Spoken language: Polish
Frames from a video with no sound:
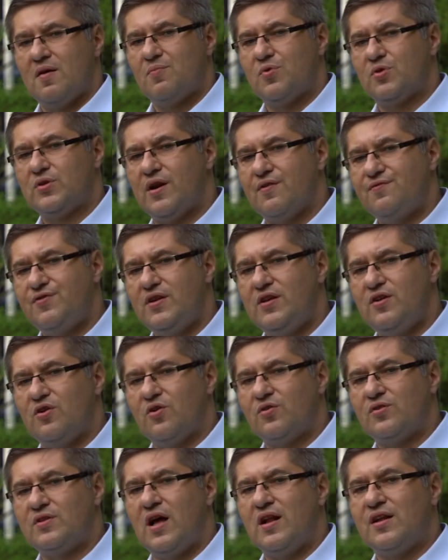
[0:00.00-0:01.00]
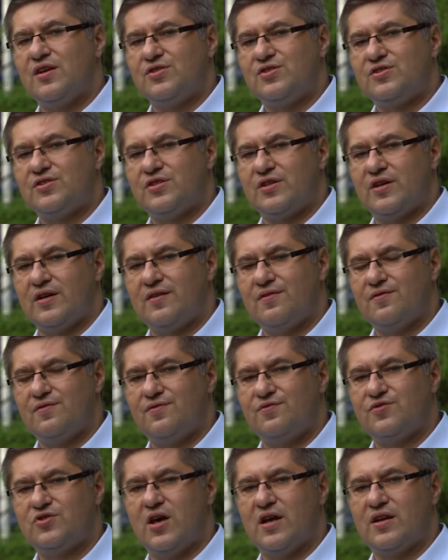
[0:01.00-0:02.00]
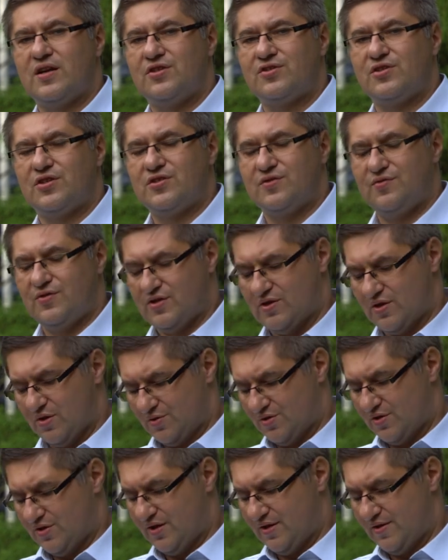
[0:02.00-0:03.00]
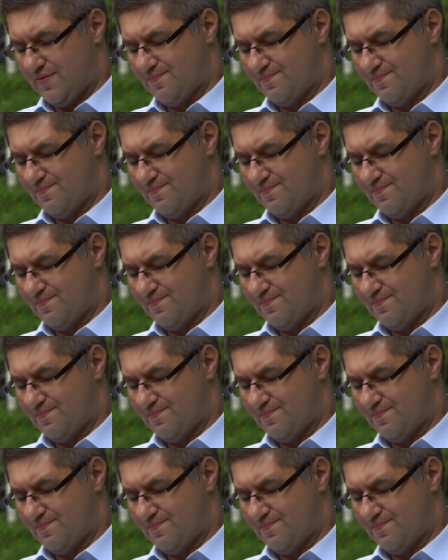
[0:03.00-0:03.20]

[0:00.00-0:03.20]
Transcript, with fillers: potrafili odnaleźć się w szarej rzeczywistości.